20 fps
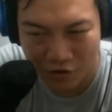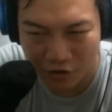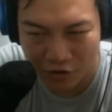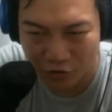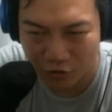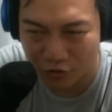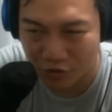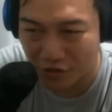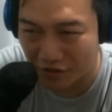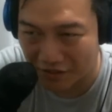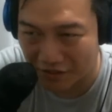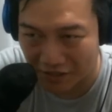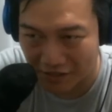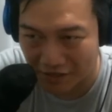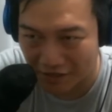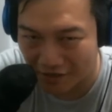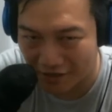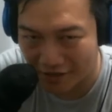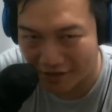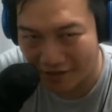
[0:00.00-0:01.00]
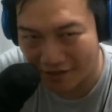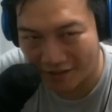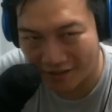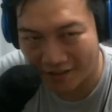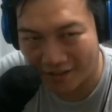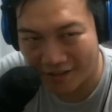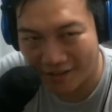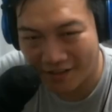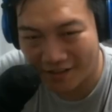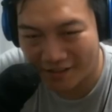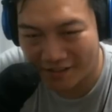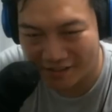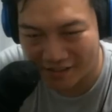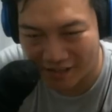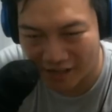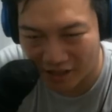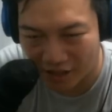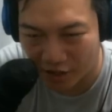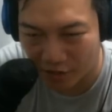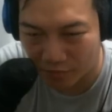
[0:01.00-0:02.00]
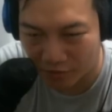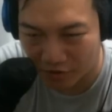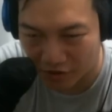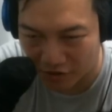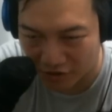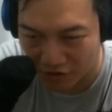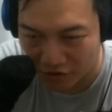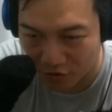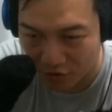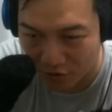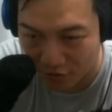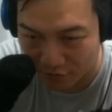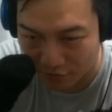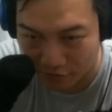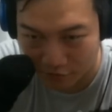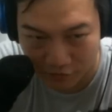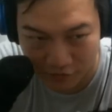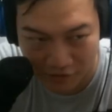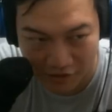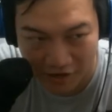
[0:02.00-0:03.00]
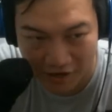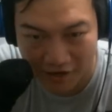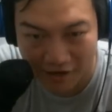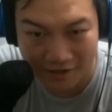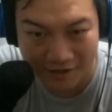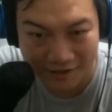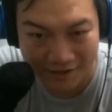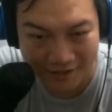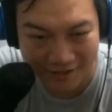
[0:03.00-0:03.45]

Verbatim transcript: 就是整个 set up 其实有点复杂。